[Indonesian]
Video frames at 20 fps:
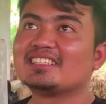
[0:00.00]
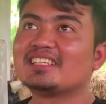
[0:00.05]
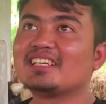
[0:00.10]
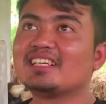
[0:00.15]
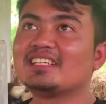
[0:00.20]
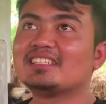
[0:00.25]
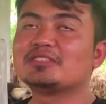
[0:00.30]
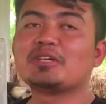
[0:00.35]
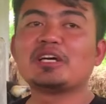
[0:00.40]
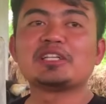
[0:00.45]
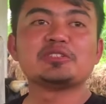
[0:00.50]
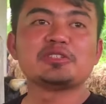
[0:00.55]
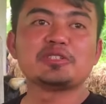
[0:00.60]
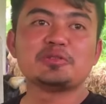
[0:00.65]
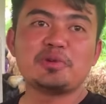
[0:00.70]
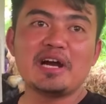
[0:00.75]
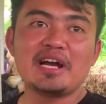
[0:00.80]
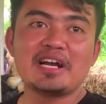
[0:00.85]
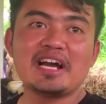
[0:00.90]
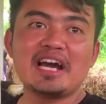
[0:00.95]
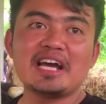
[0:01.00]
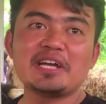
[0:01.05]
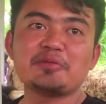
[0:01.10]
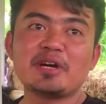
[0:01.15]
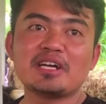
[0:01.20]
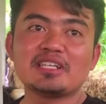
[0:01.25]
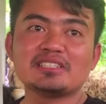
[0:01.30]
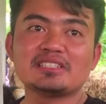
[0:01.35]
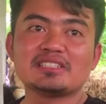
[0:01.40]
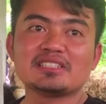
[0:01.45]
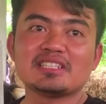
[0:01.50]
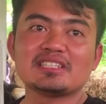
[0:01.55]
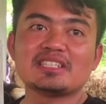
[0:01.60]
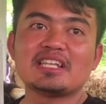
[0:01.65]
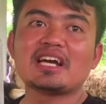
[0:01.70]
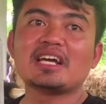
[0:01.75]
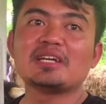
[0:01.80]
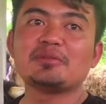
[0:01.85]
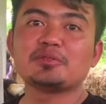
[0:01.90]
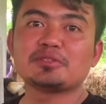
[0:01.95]
g suatu kebanggaan mas
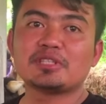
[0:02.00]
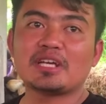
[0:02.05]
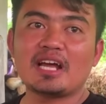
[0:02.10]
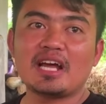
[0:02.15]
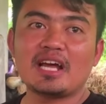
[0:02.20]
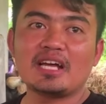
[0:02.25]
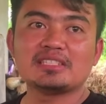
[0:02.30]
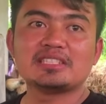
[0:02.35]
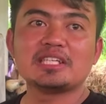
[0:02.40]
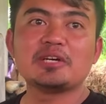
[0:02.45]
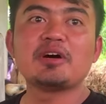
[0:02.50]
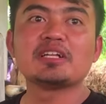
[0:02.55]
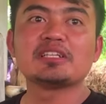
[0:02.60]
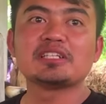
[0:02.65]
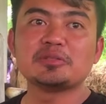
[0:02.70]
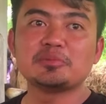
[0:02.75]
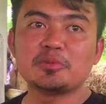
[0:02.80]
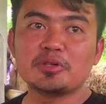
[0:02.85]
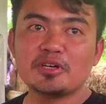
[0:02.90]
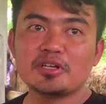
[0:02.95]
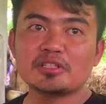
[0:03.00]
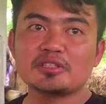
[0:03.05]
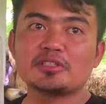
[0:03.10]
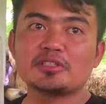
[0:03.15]
kita kan hmm. putra Jawa Timur